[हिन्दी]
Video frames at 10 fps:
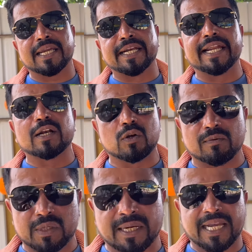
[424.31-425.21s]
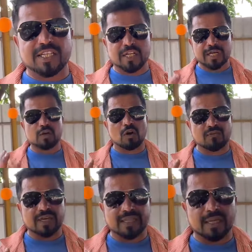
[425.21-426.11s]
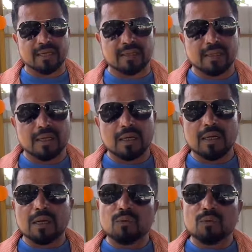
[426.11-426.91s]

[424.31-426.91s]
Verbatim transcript: इंडियन ड्रॉप नाइजेरियन ड्रॉप आती है ना हाँ, हाँ।